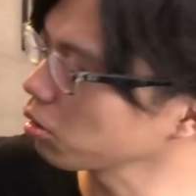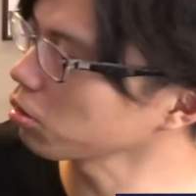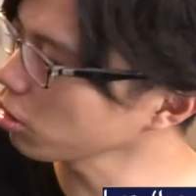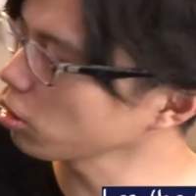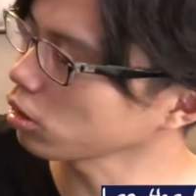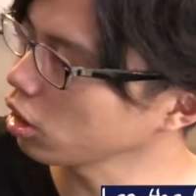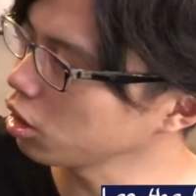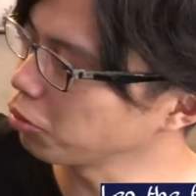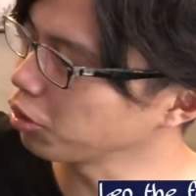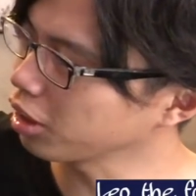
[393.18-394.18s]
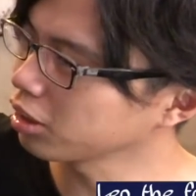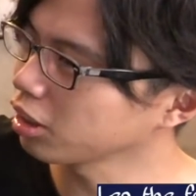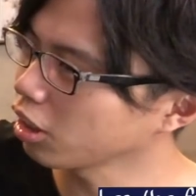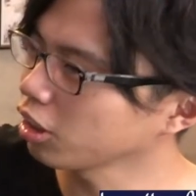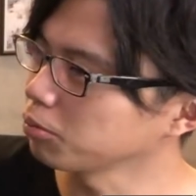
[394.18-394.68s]
なんだよね。縦にもいけ
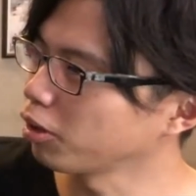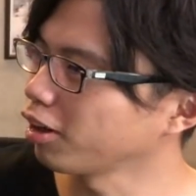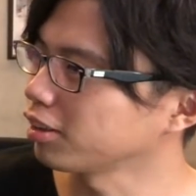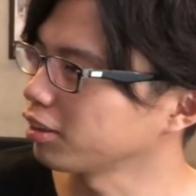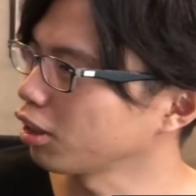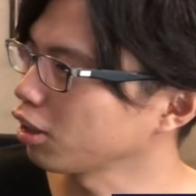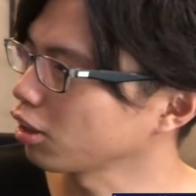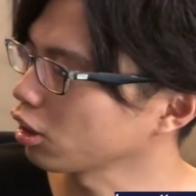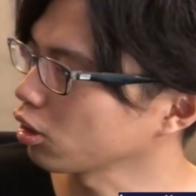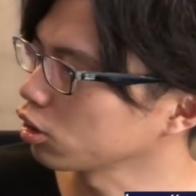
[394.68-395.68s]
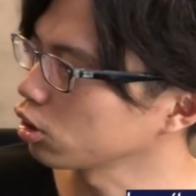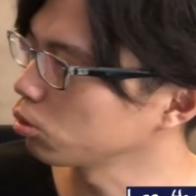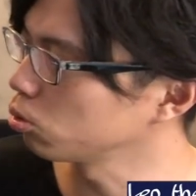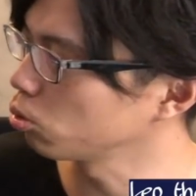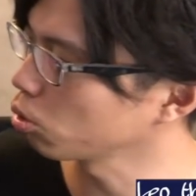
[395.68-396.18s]
て中にも入っていけてって感じで
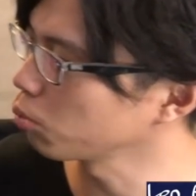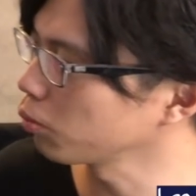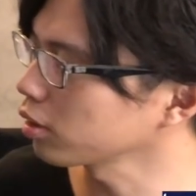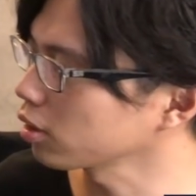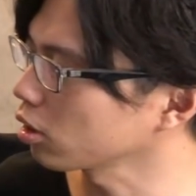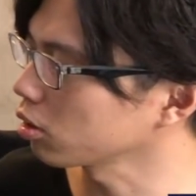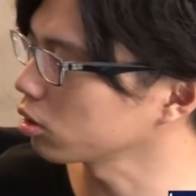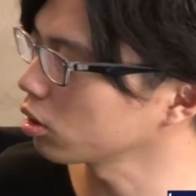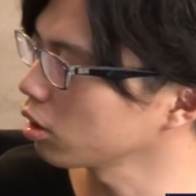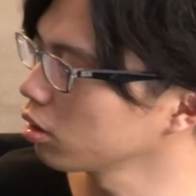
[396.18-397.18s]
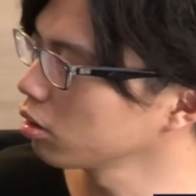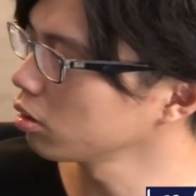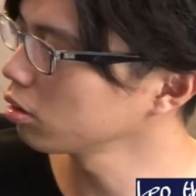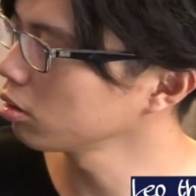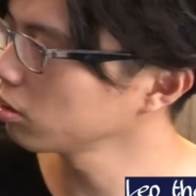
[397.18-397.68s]
運動量もあってって感じで
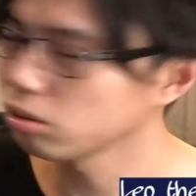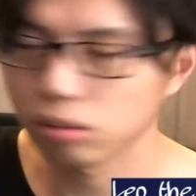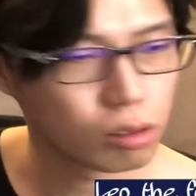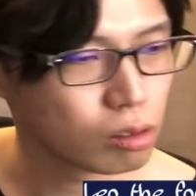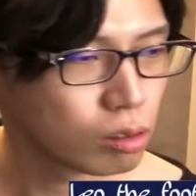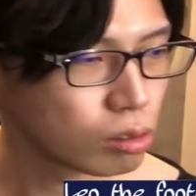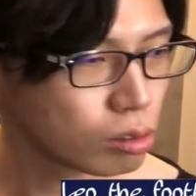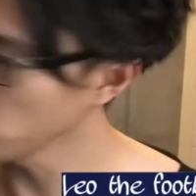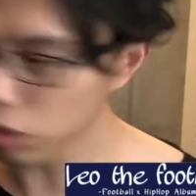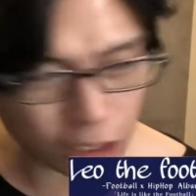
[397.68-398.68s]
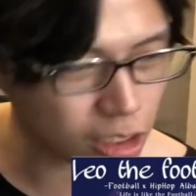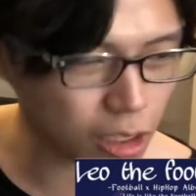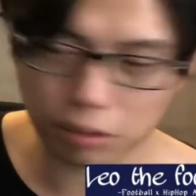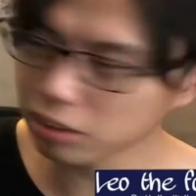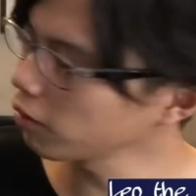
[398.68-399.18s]
髪型だけが。森田英
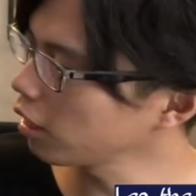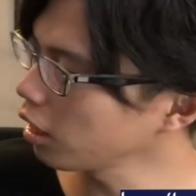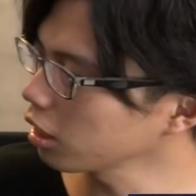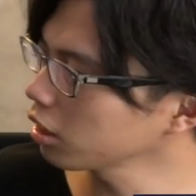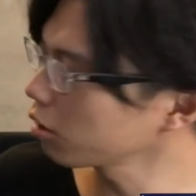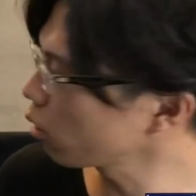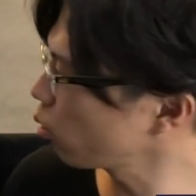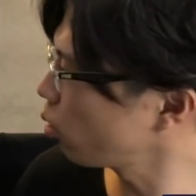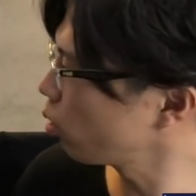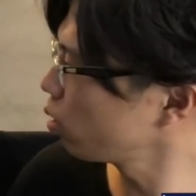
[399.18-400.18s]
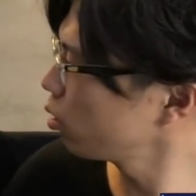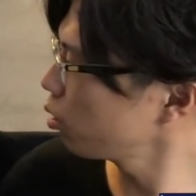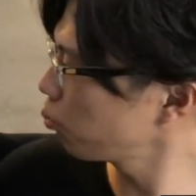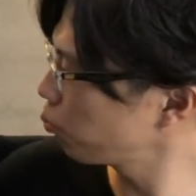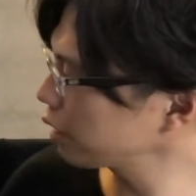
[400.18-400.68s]
正はあれではねこう
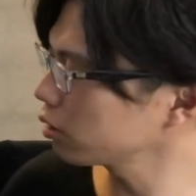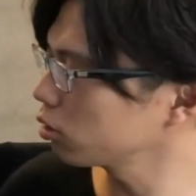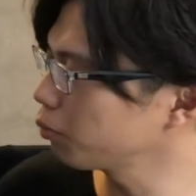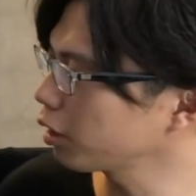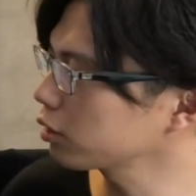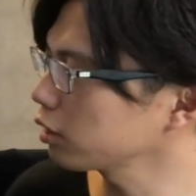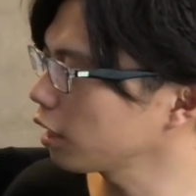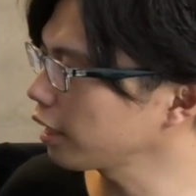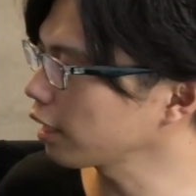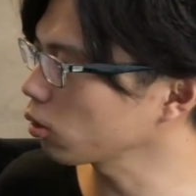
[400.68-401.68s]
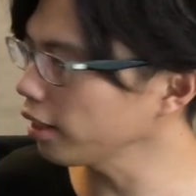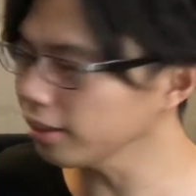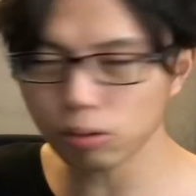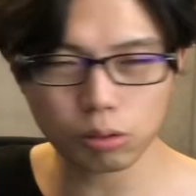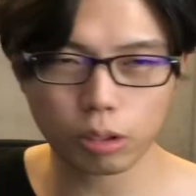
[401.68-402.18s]
パスをうまくつないであと
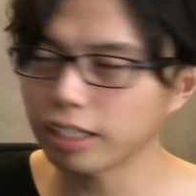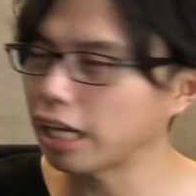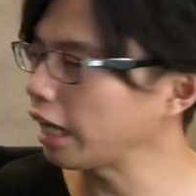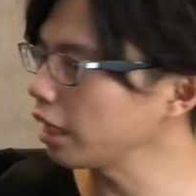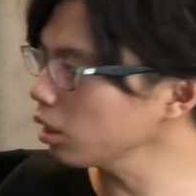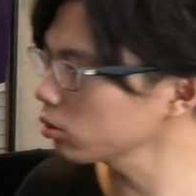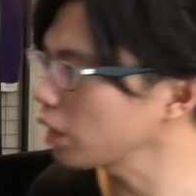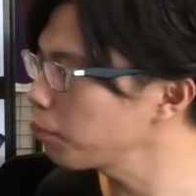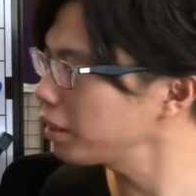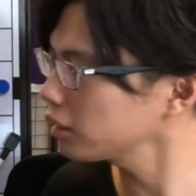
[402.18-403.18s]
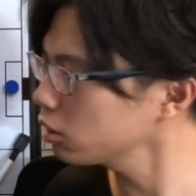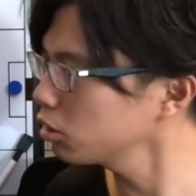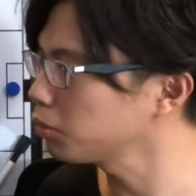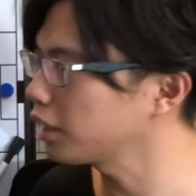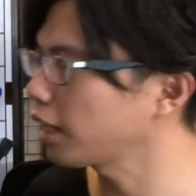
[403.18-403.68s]
遠藤とかにはないいっこため作
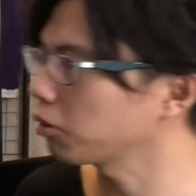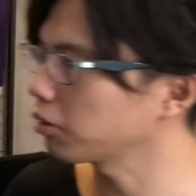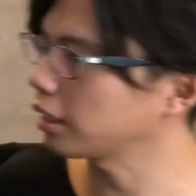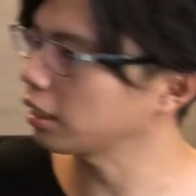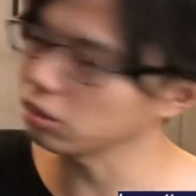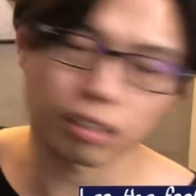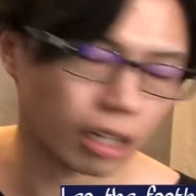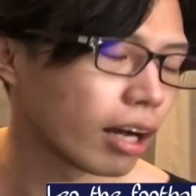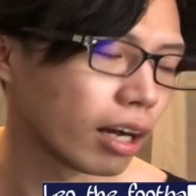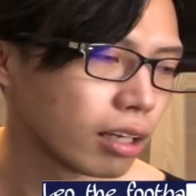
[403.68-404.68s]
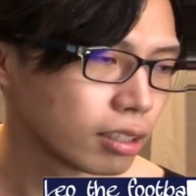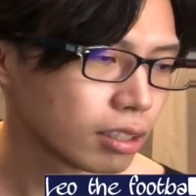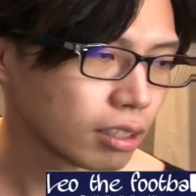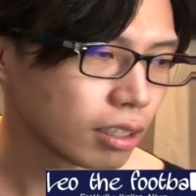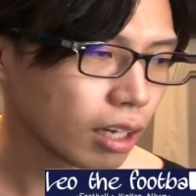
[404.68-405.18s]
るみたいなのができるから、
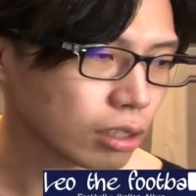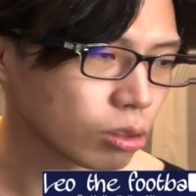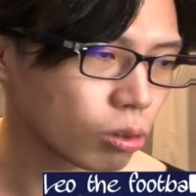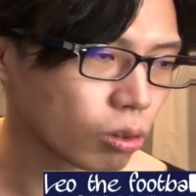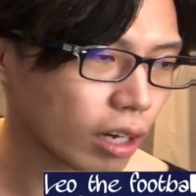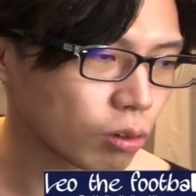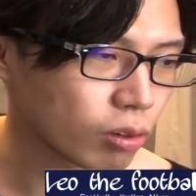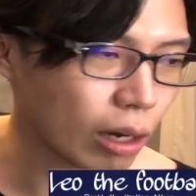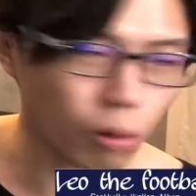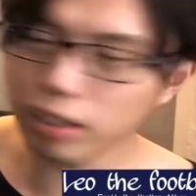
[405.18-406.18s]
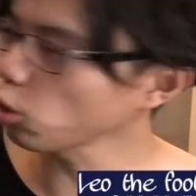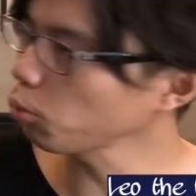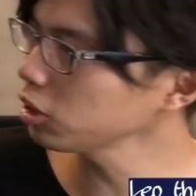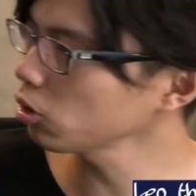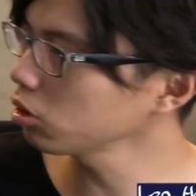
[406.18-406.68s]
あとあの顔が
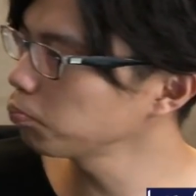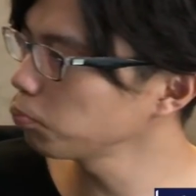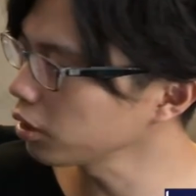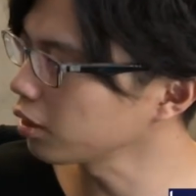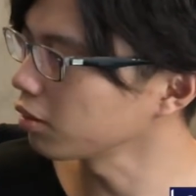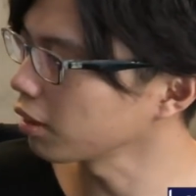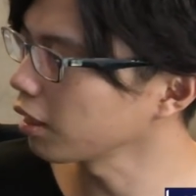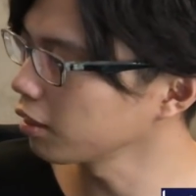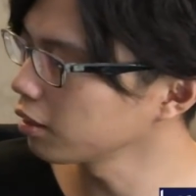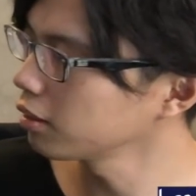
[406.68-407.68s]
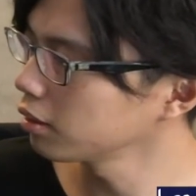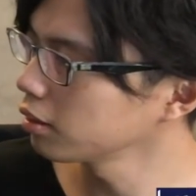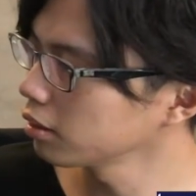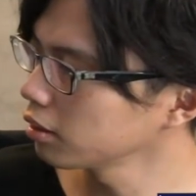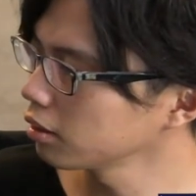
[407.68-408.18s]
飛び職っぽいっていう、うん、すごく、